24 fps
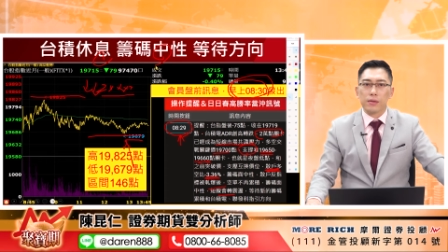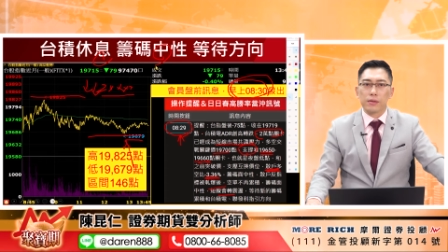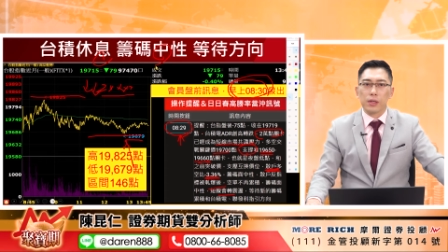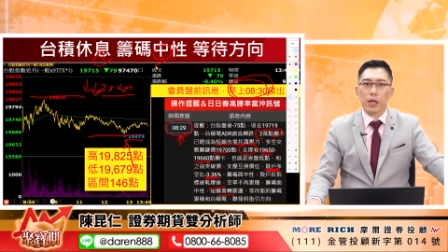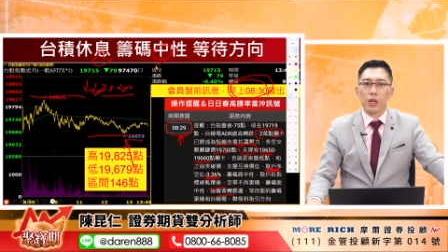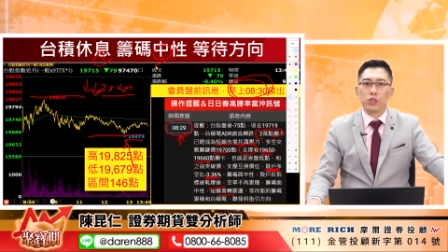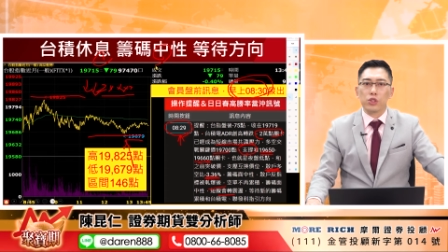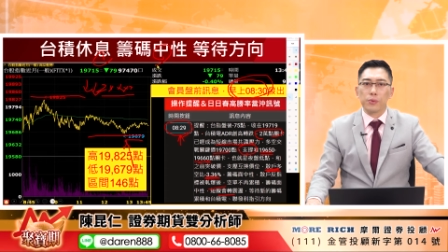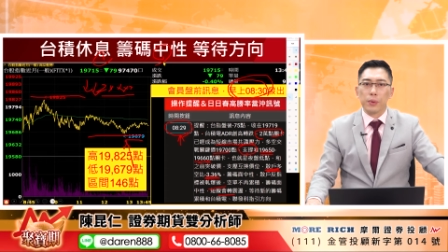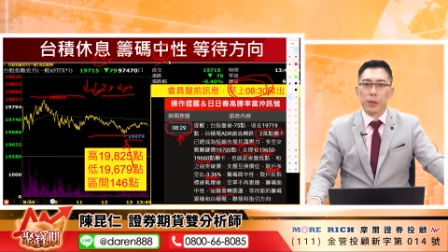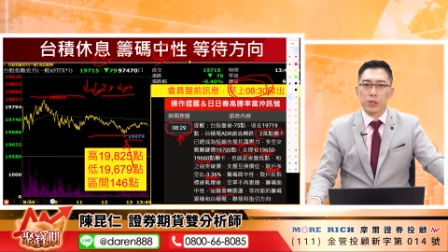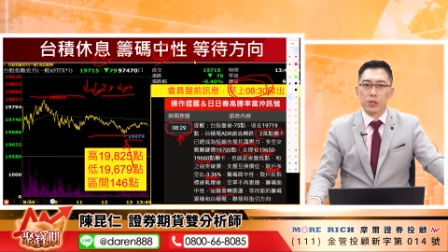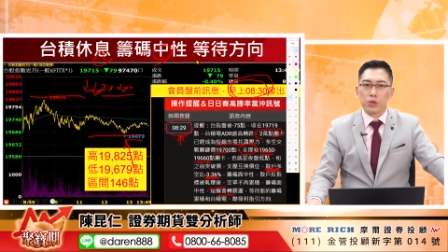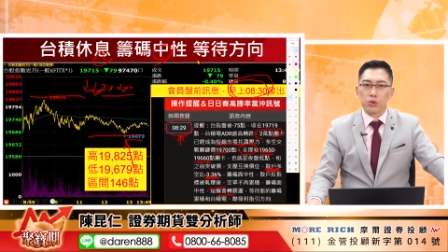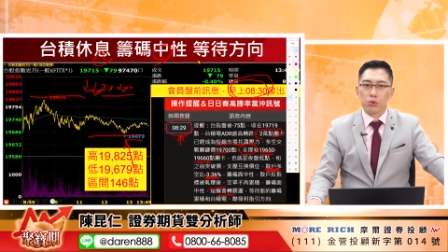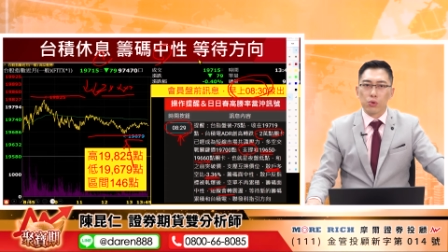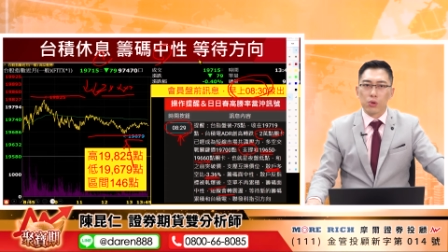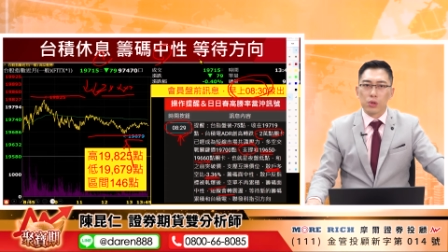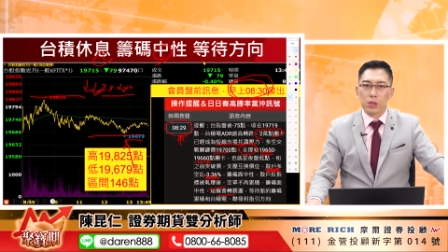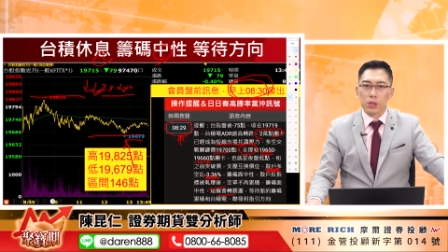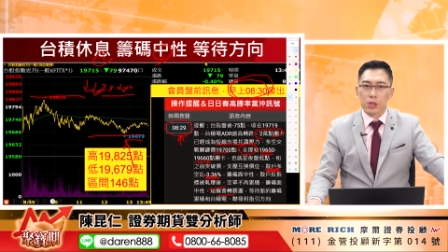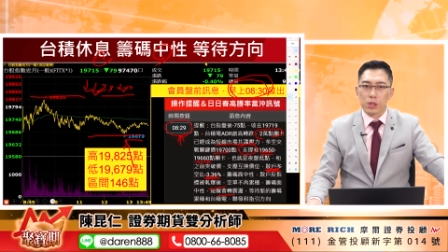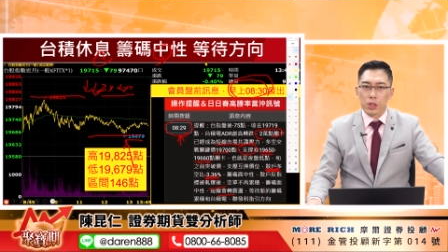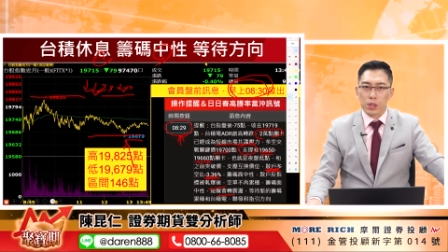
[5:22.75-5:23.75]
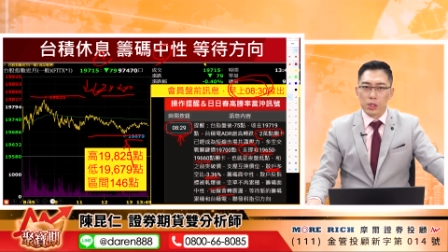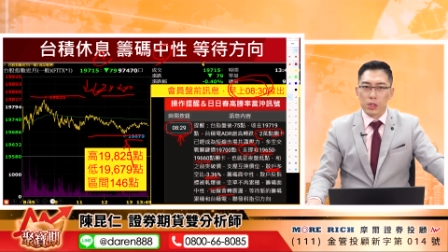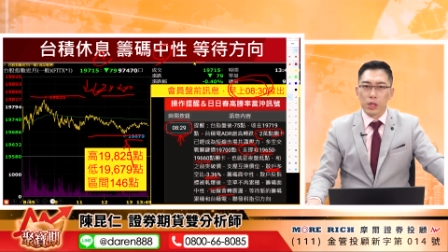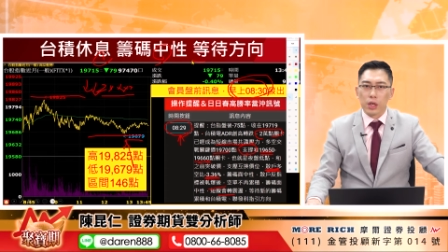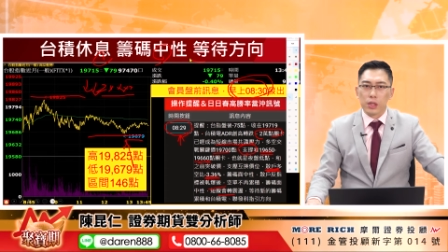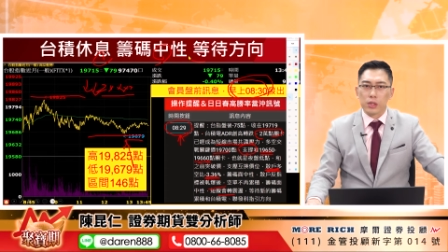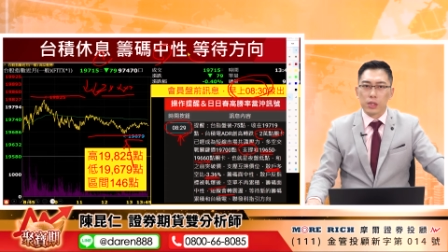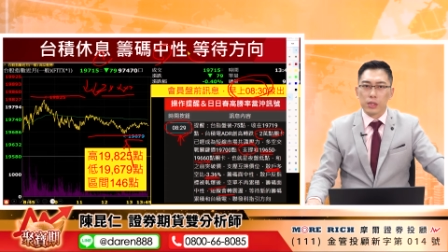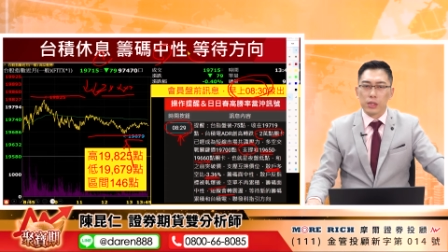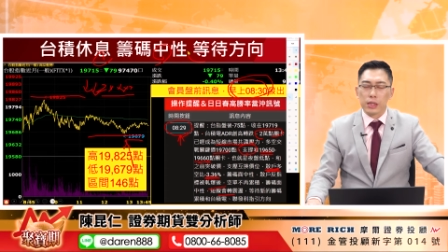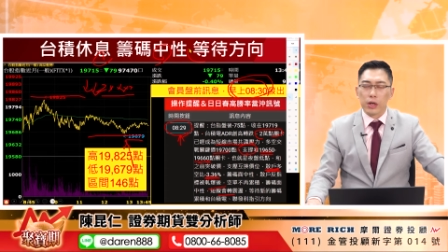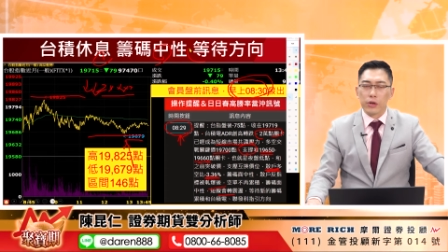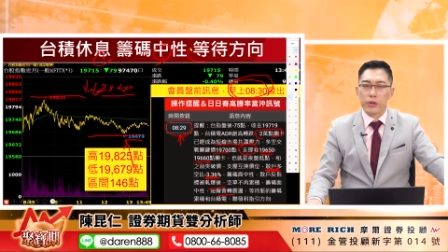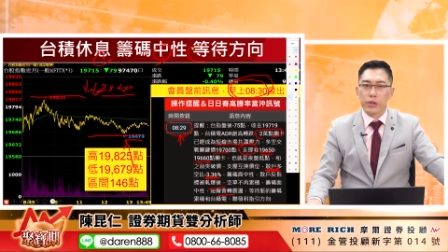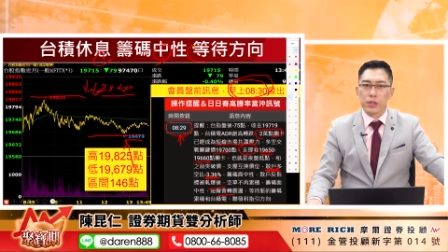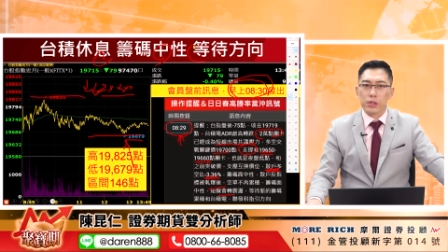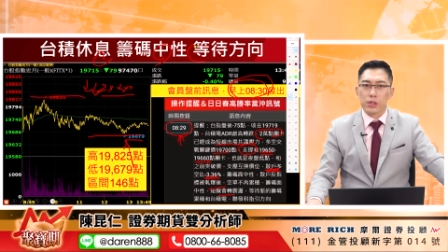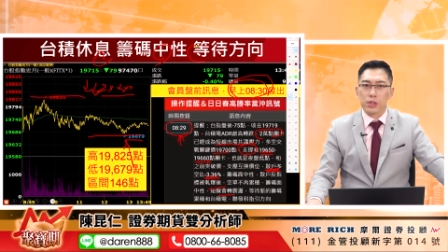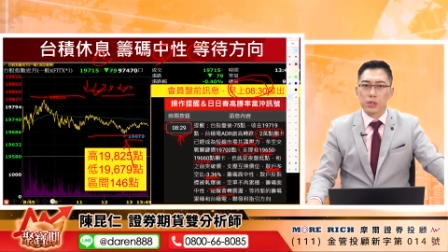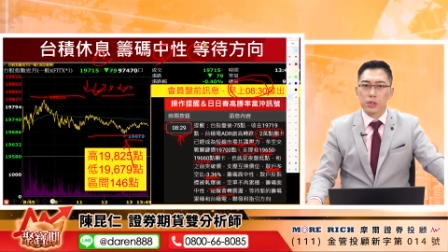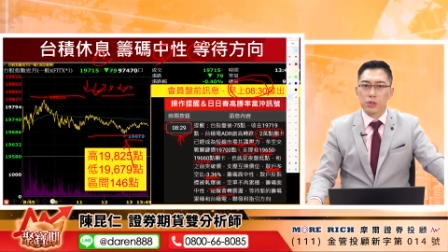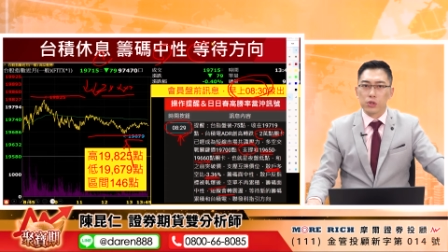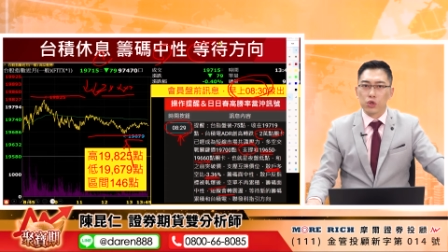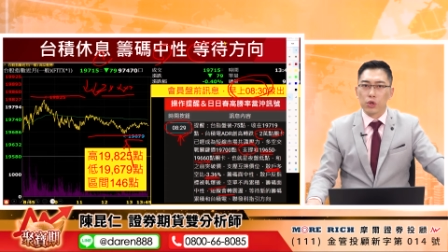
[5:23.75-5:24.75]
那也就表示说，可能要等到一
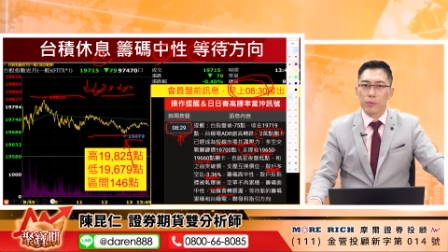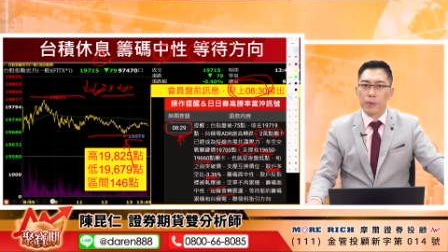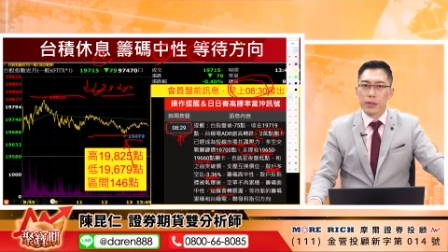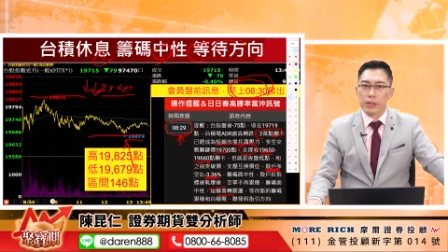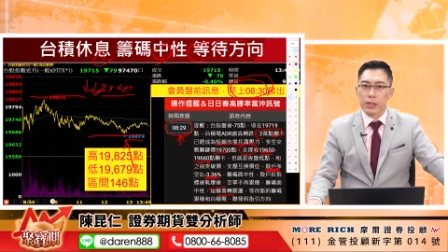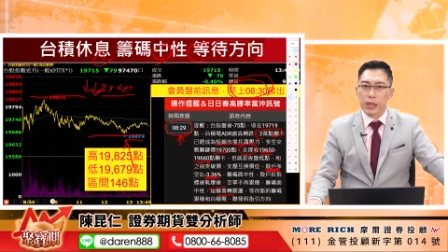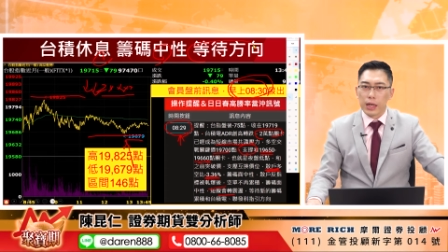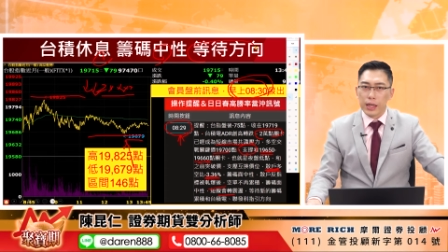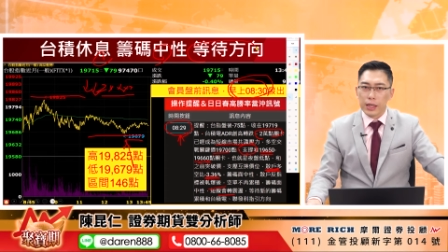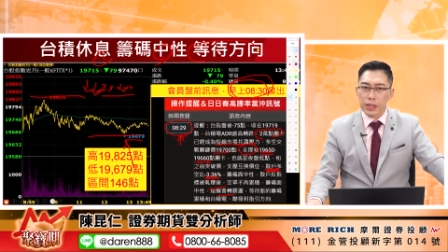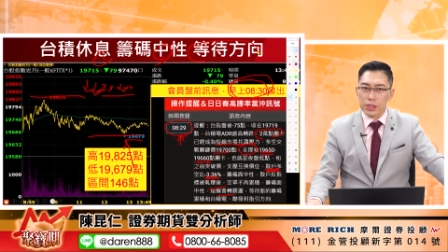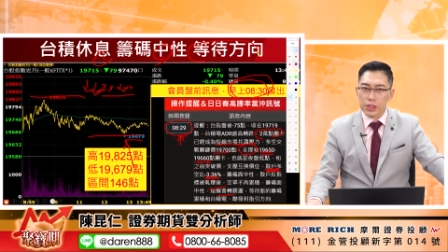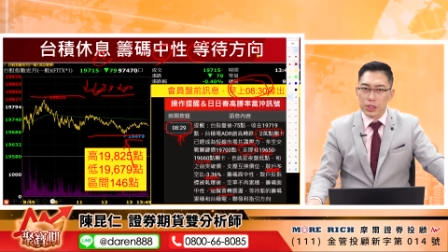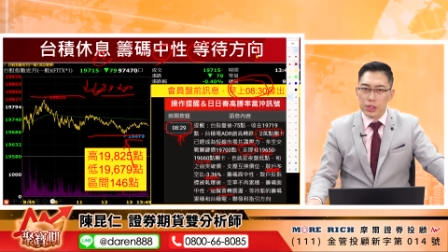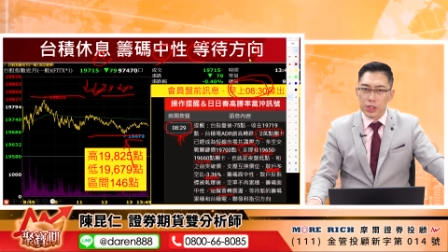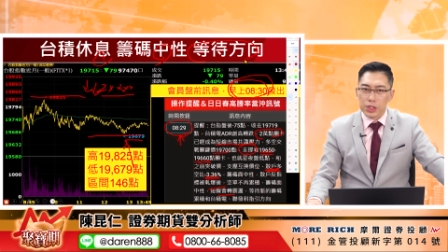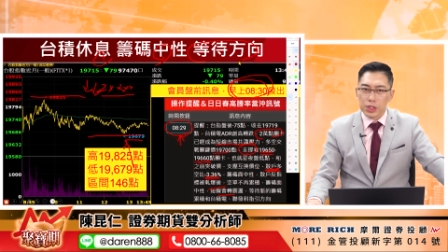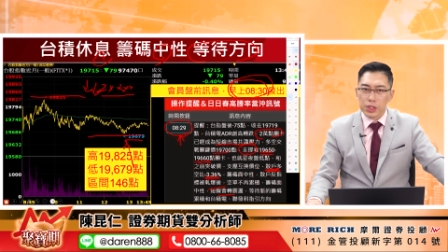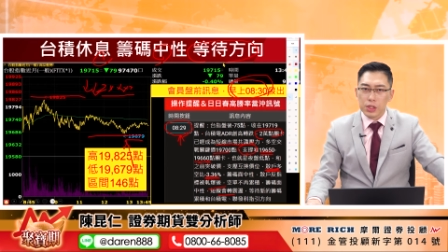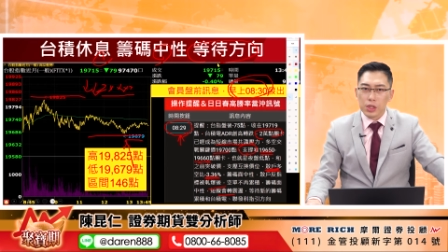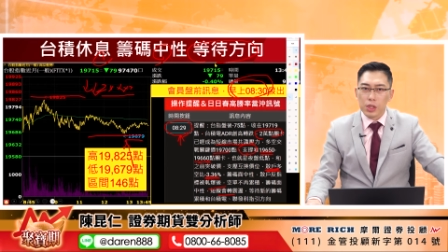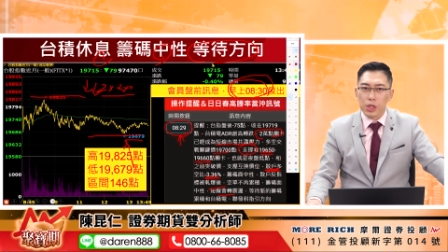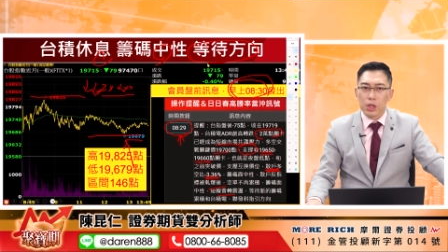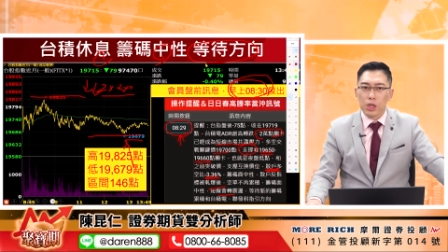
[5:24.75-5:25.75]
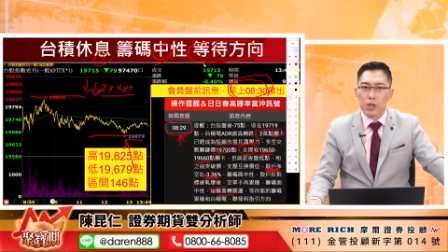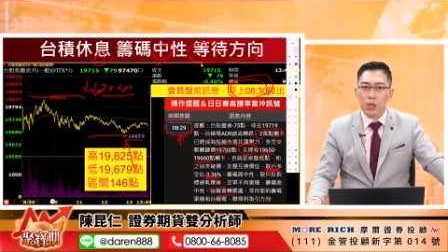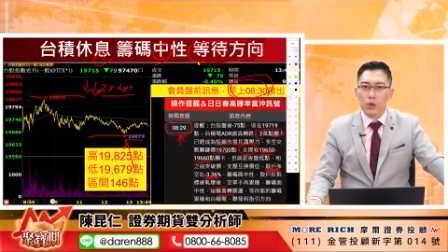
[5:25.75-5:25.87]
个筹码在累积，